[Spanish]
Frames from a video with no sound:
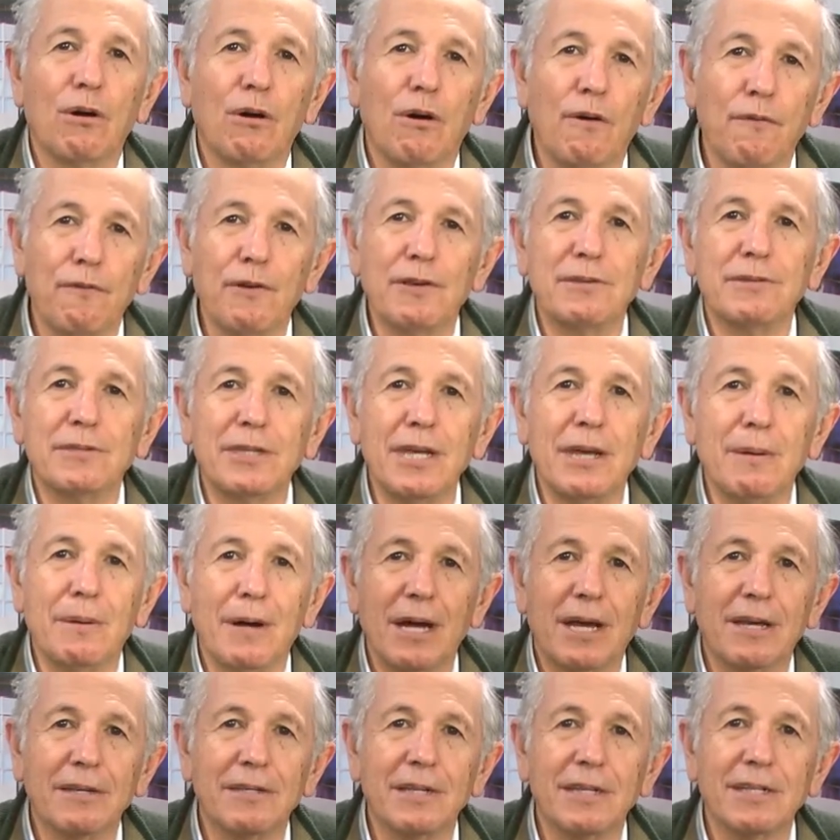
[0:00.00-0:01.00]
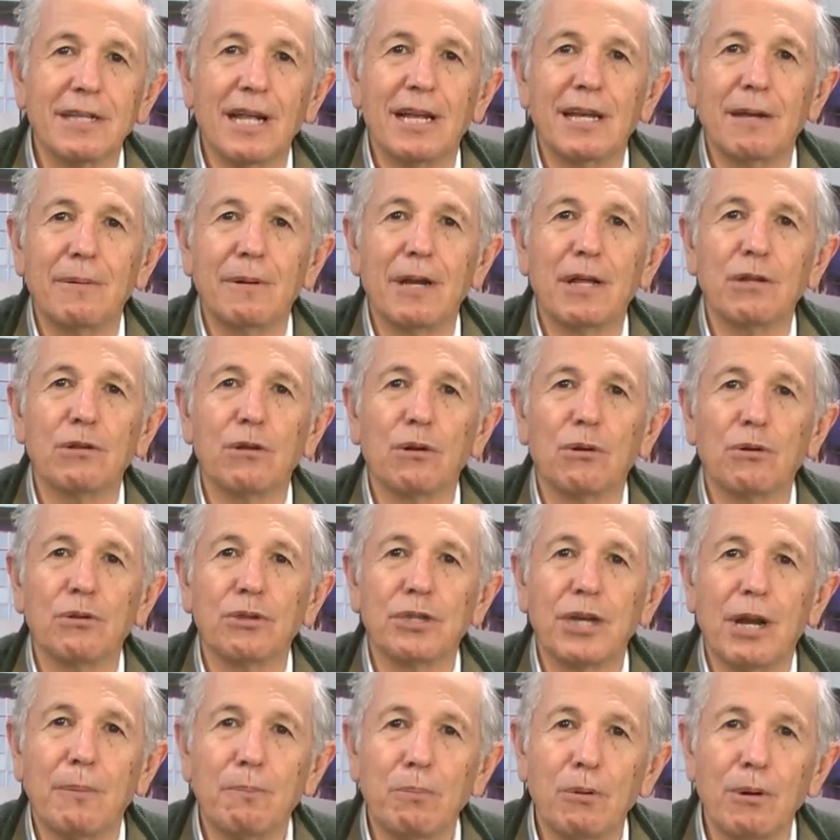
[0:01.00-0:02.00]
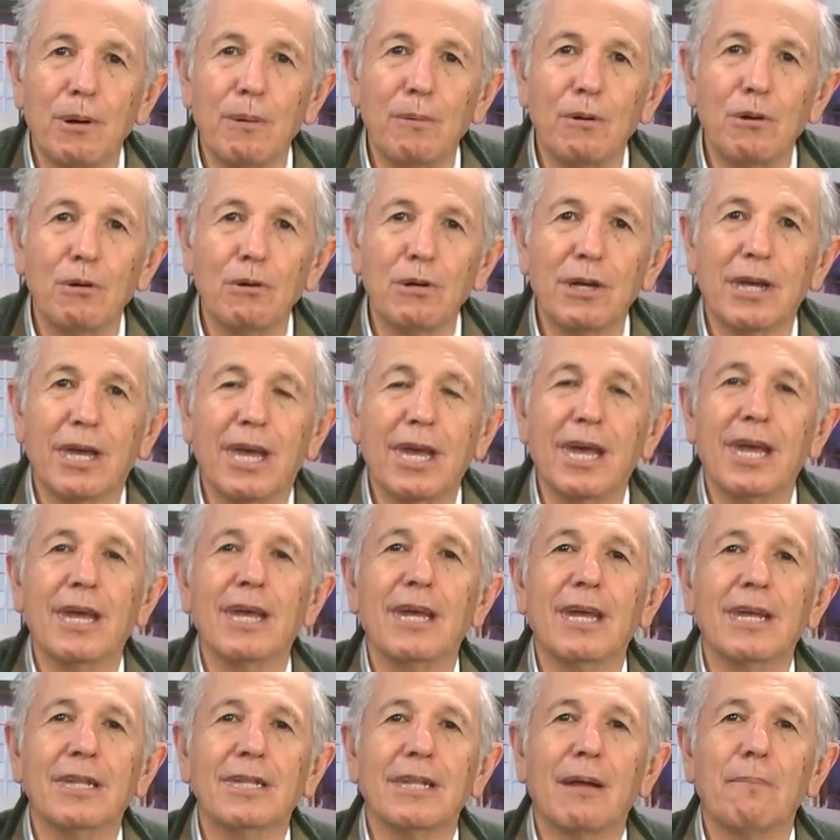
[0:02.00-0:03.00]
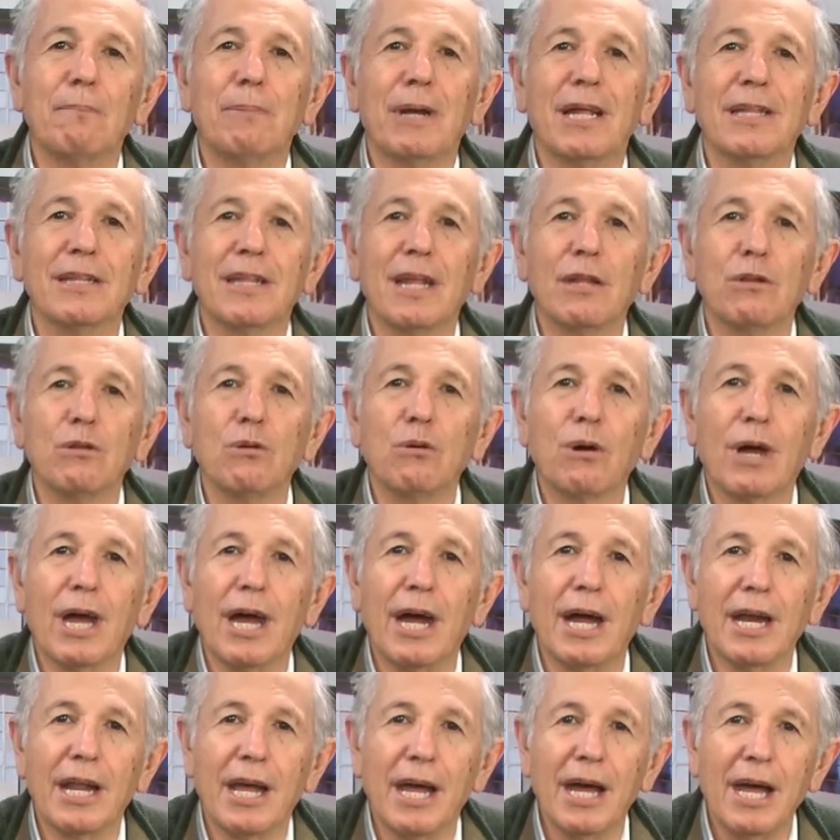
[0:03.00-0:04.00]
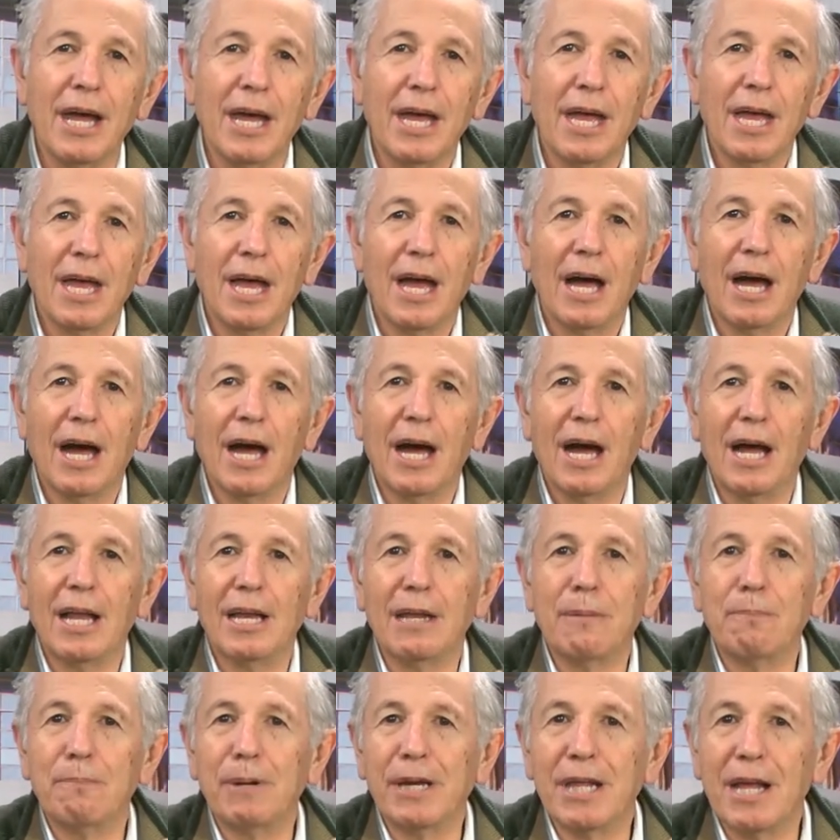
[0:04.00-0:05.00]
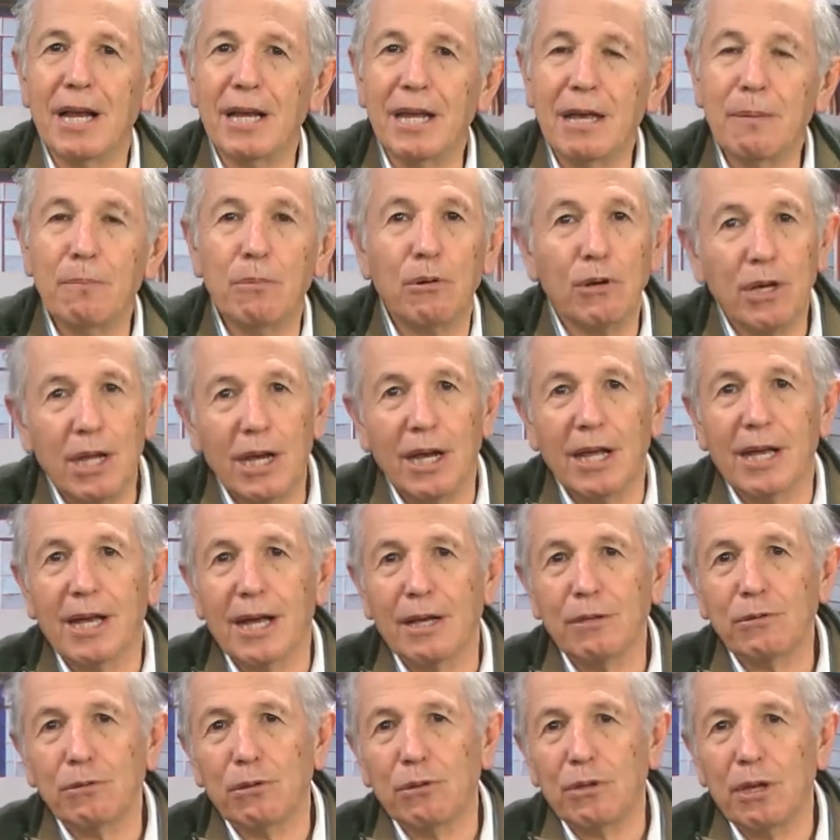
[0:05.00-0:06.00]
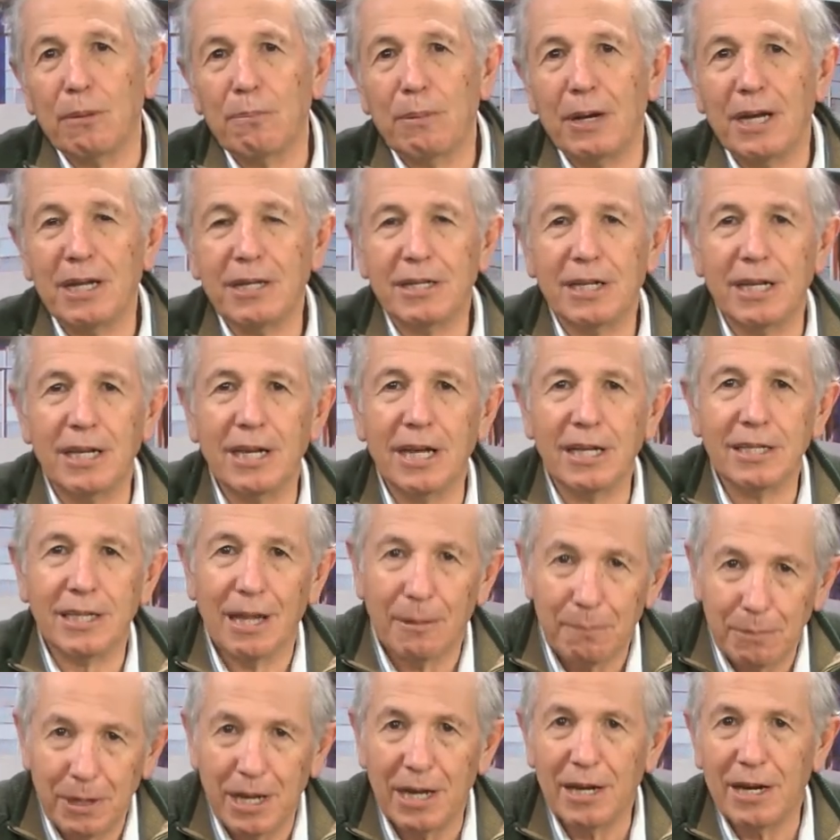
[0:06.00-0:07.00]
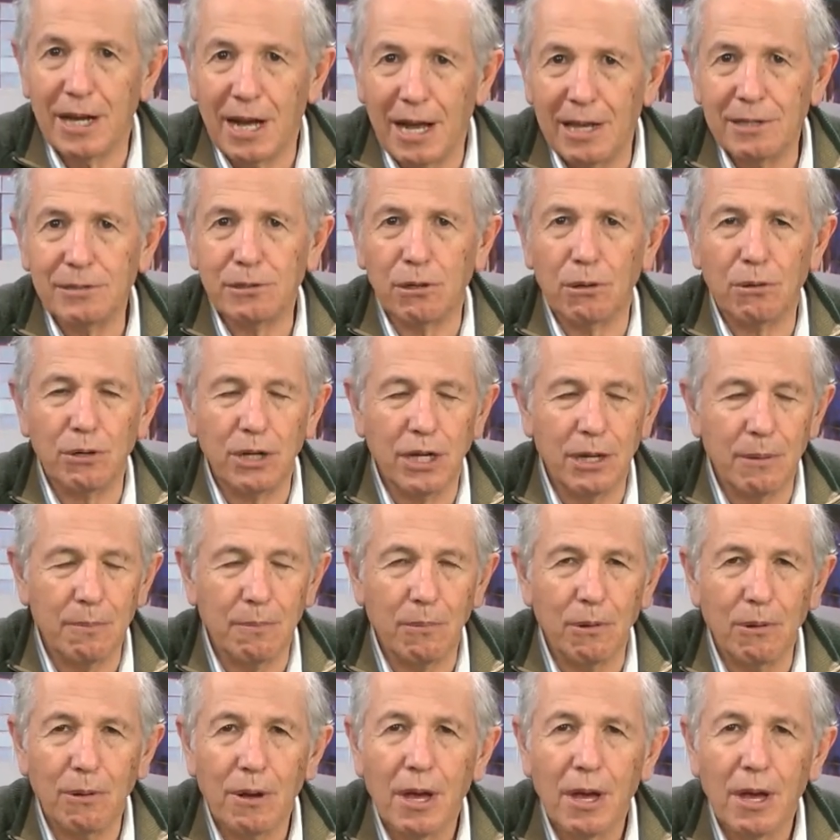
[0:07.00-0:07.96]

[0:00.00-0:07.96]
ofensivas que se están librando contra pueblos que están plantando cara al imperialismo y en el caso de Palestina también al sionismo.